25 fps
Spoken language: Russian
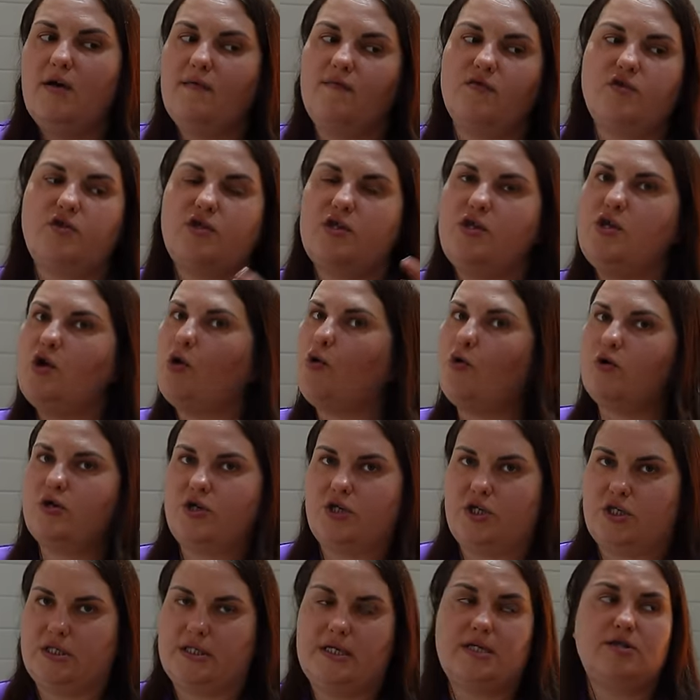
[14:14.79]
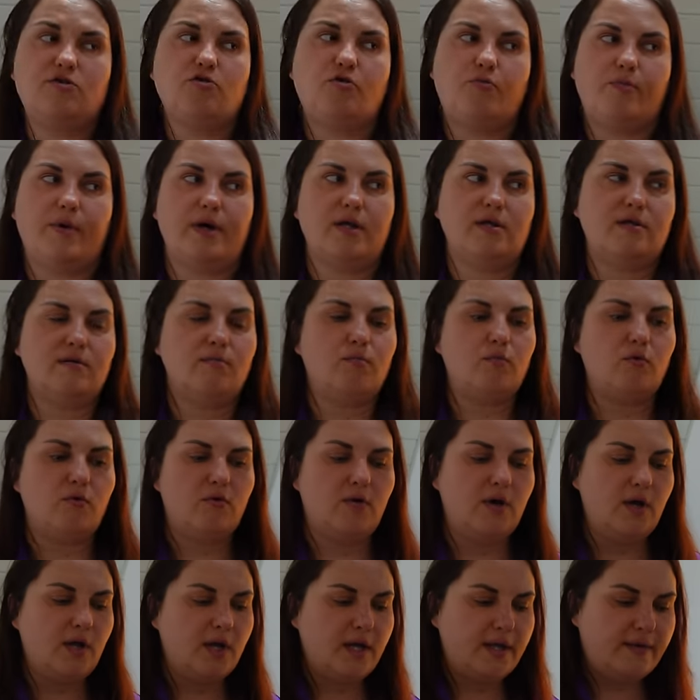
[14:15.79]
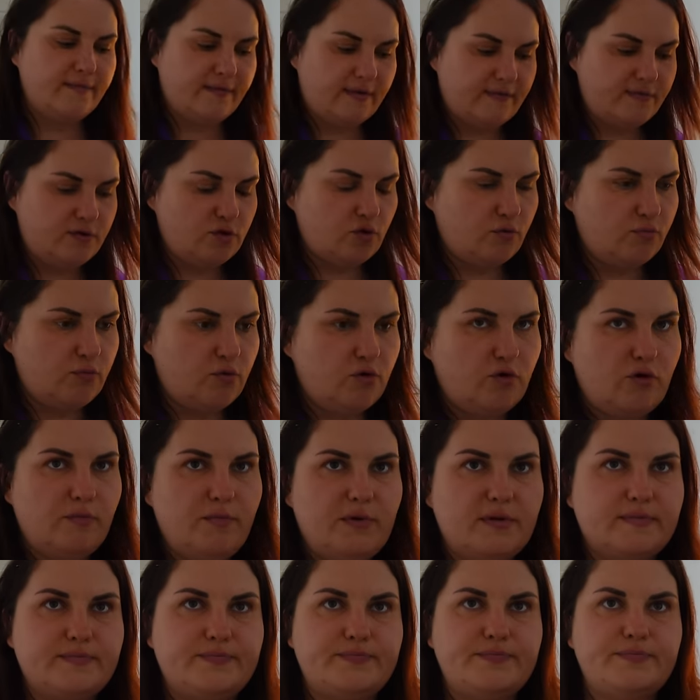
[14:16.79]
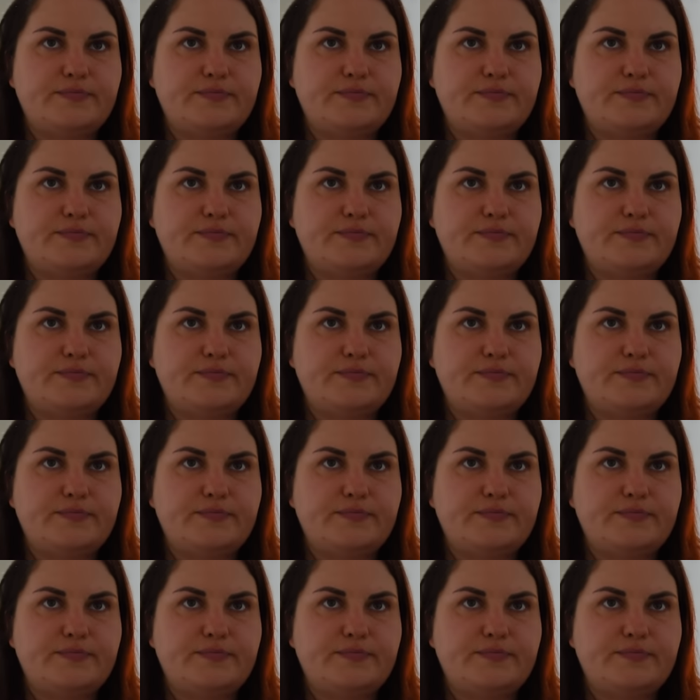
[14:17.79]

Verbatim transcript: Вот не хочется этого, поэтому во всем доме...